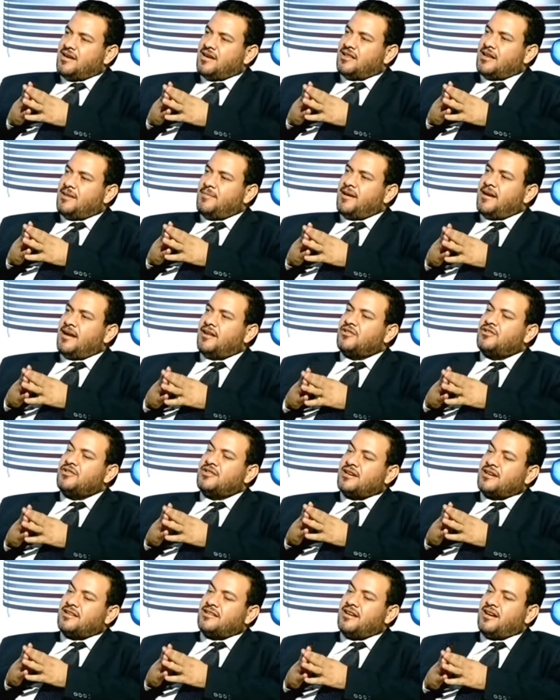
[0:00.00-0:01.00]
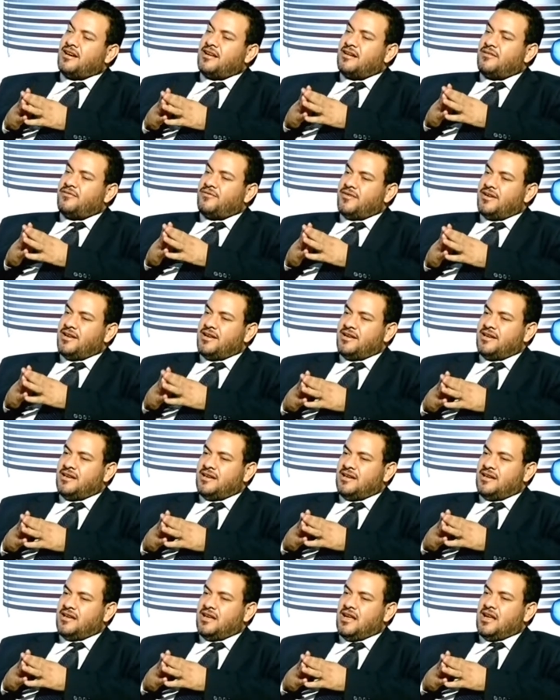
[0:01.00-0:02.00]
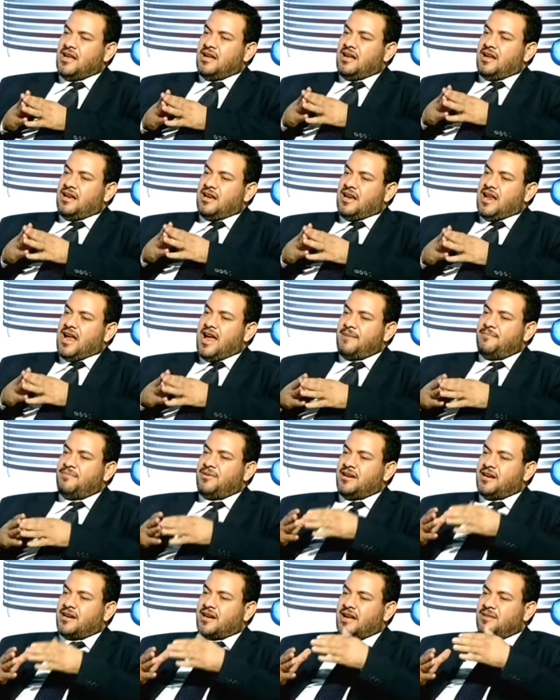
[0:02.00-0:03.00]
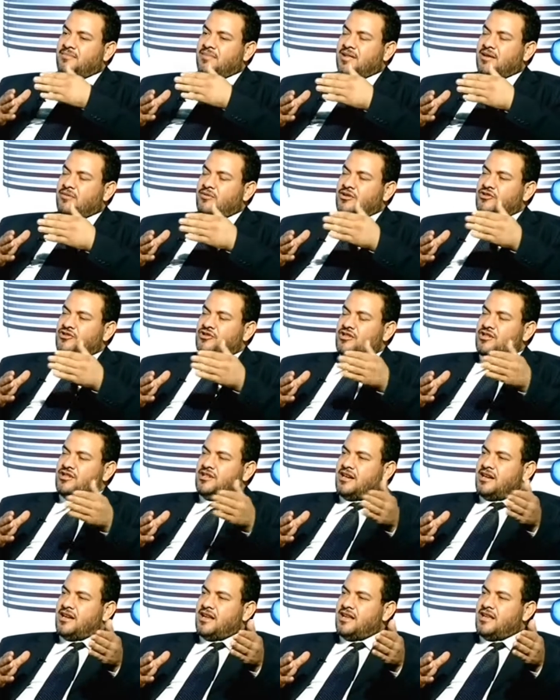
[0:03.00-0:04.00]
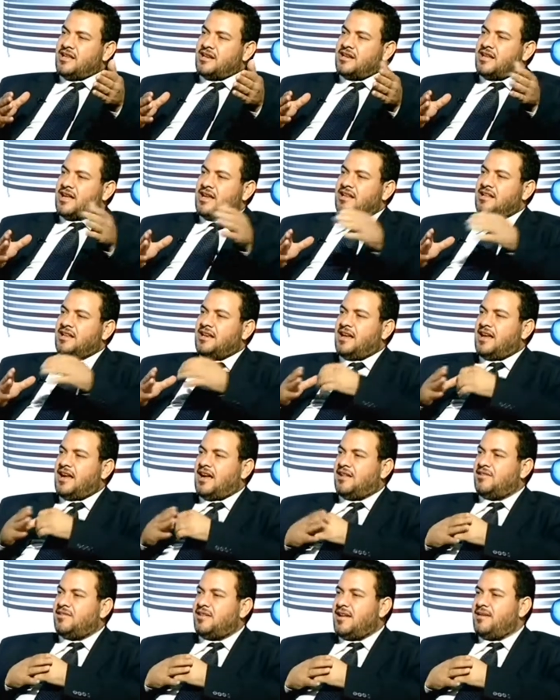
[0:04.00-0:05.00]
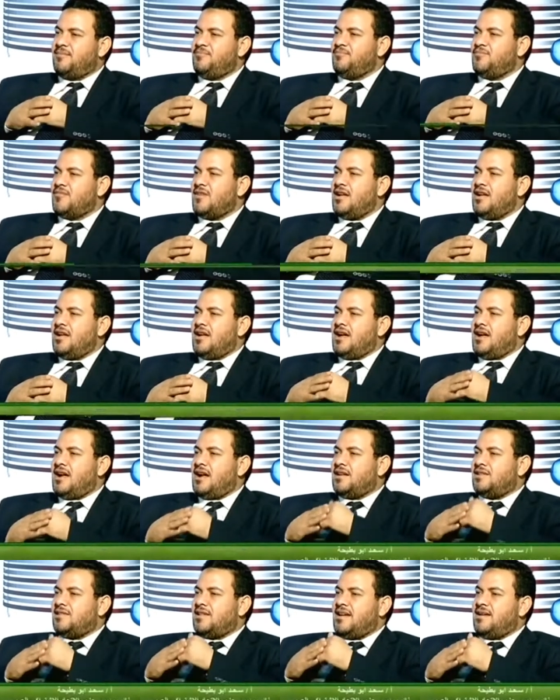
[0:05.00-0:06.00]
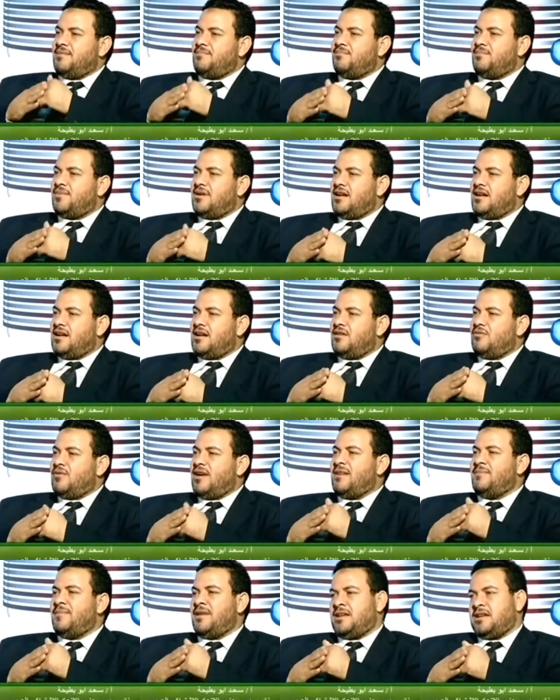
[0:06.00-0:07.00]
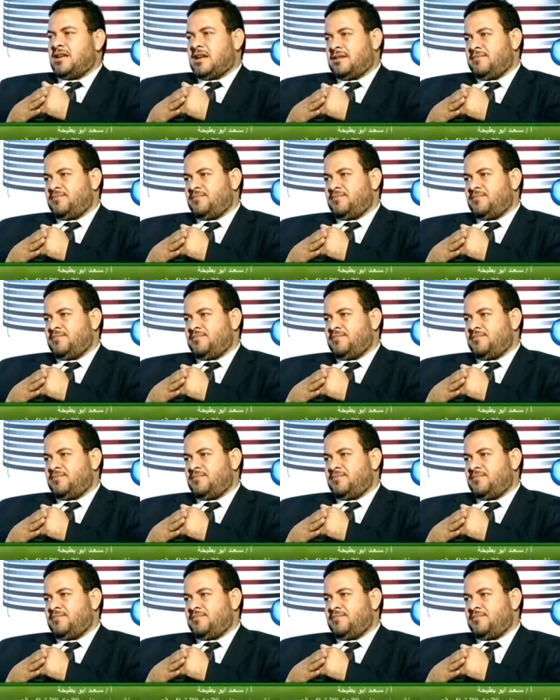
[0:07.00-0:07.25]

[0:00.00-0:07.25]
طبعا حضرتك تعرف ان قبل 25 يناير كانت الاحزاب احزاب آه، وهميه